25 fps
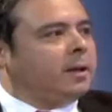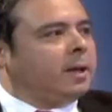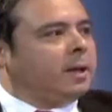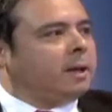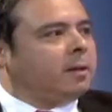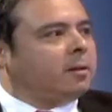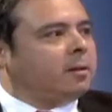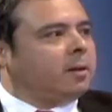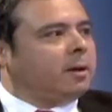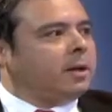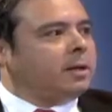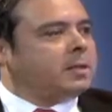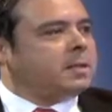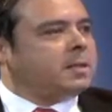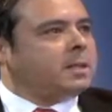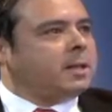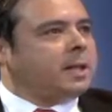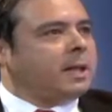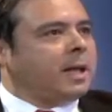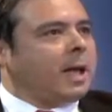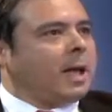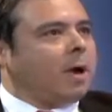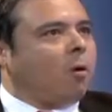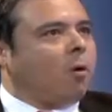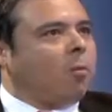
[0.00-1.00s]
Então, é
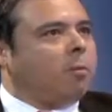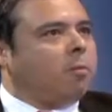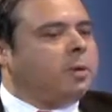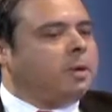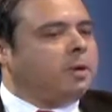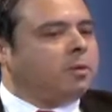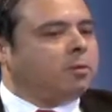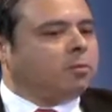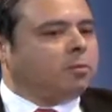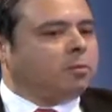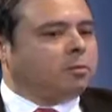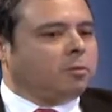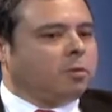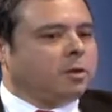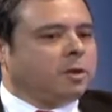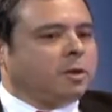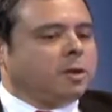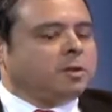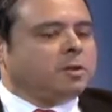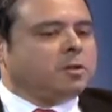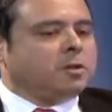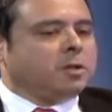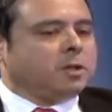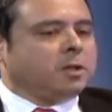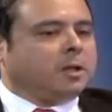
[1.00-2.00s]
assim, é um misto
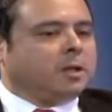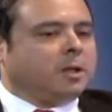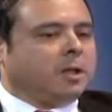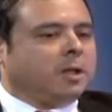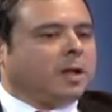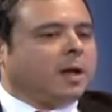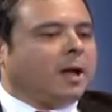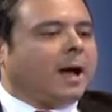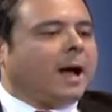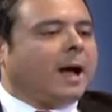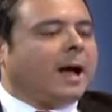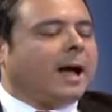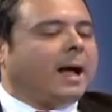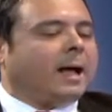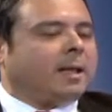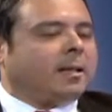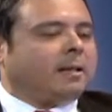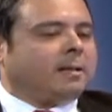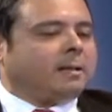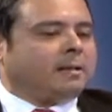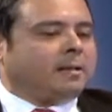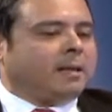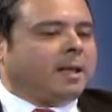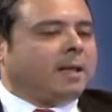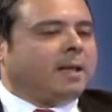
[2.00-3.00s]
de que ah,
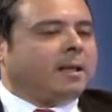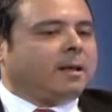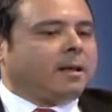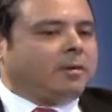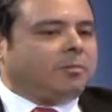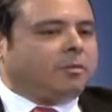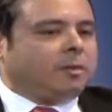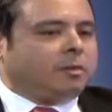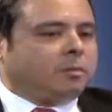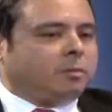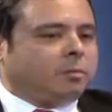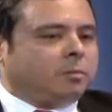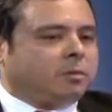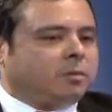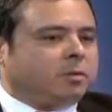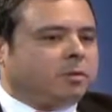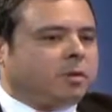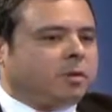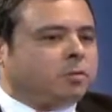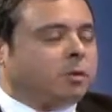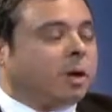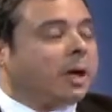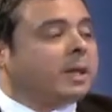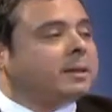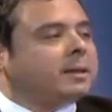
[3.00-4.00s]
tem que haver
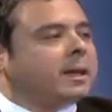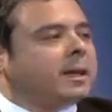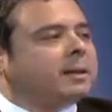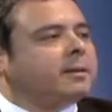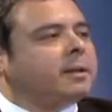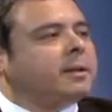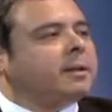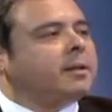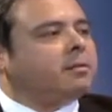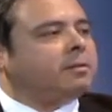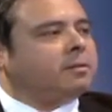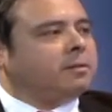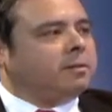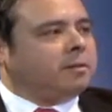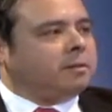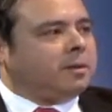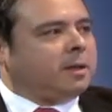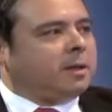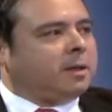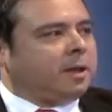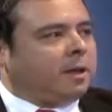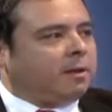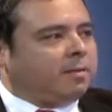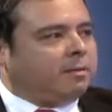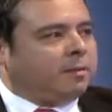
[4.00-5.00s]
subsídio? Até tem que,
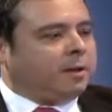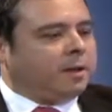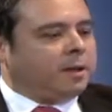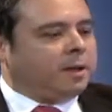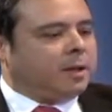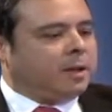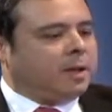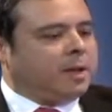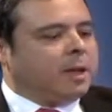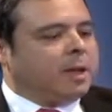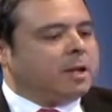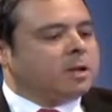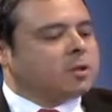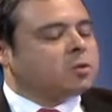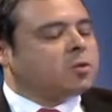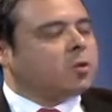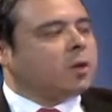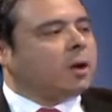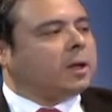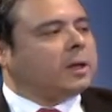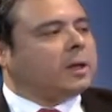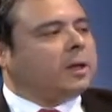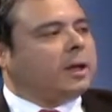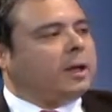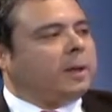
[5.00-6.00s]
tem que haver
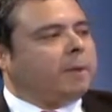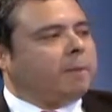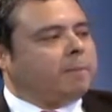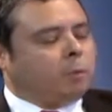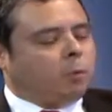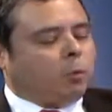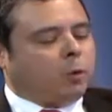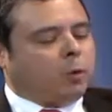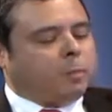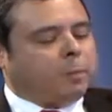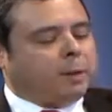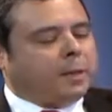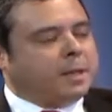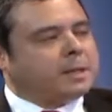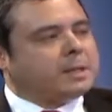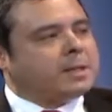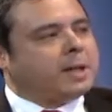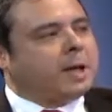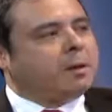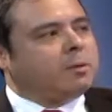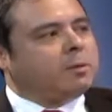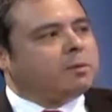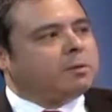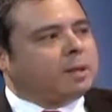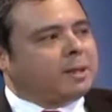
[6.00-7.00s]
só que o
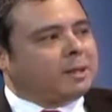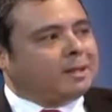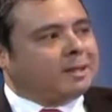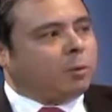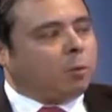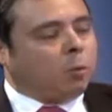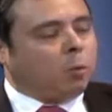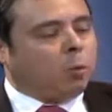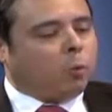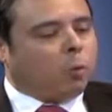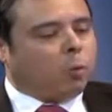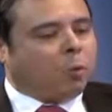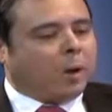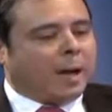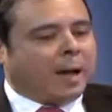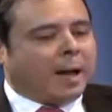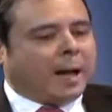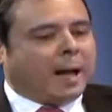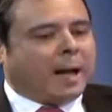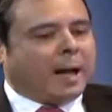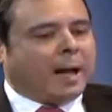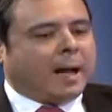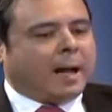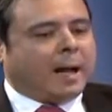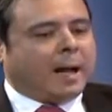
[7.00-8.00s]
empresário o, a,
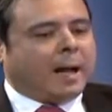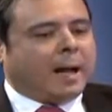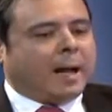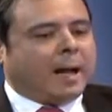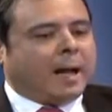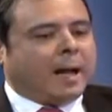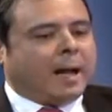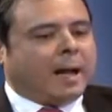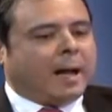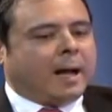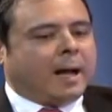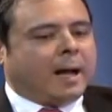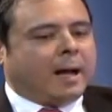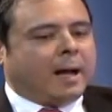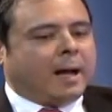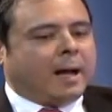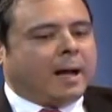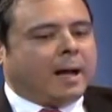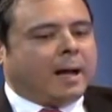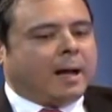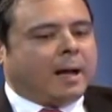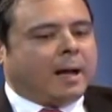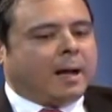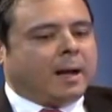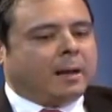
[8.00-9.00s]

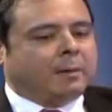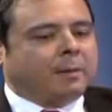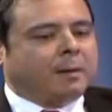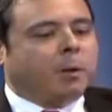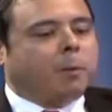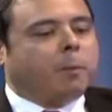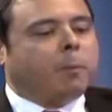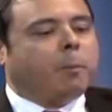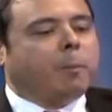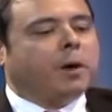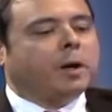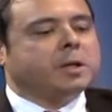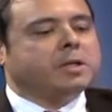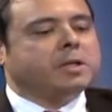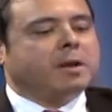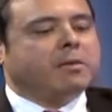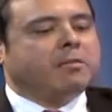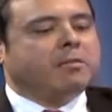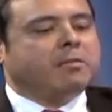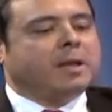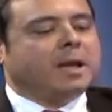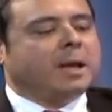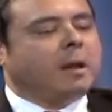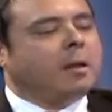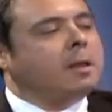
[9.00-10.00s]
a, a, não pode
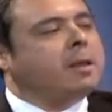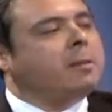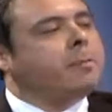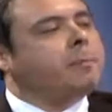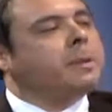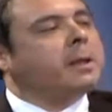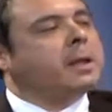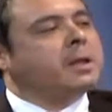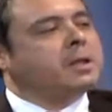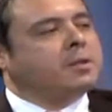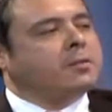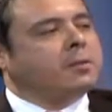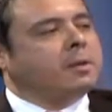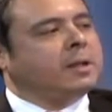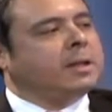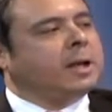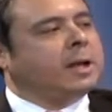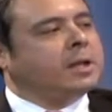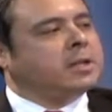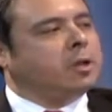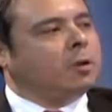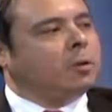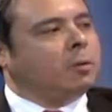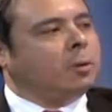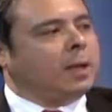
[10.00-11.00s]
haver
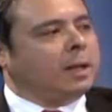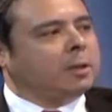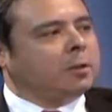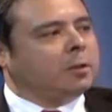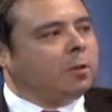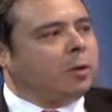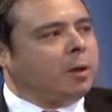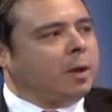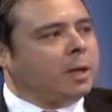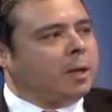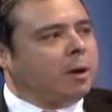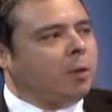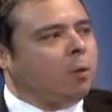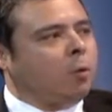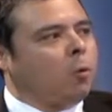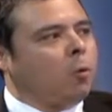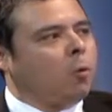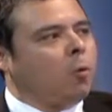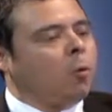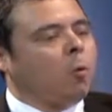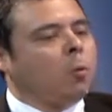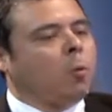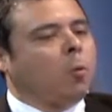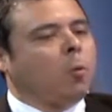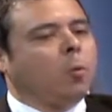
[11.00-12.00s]
hiperatividade regulatória ou
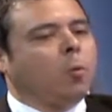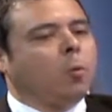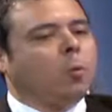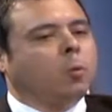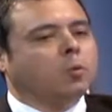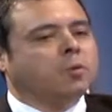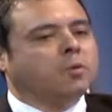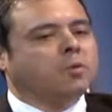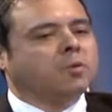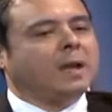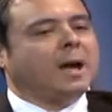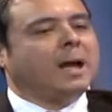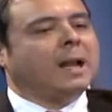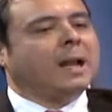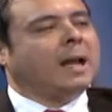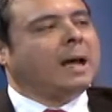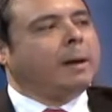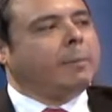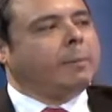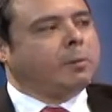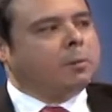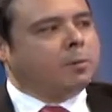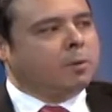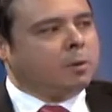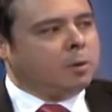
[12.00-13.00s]
um, um, um
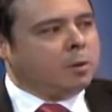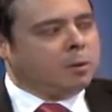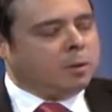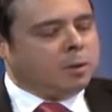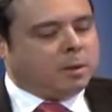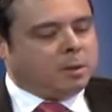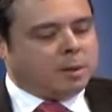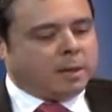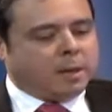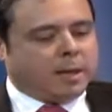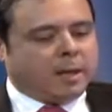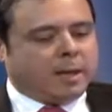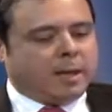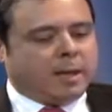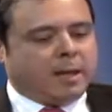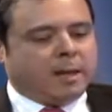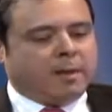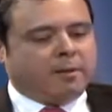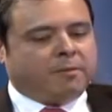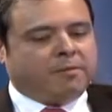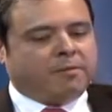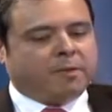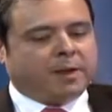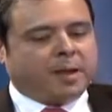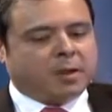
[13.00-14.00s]
descalabro uhum. é, é,
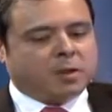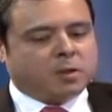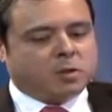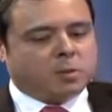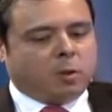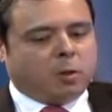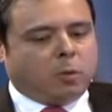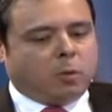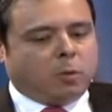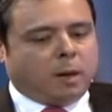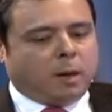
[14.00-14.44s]
uhum. frente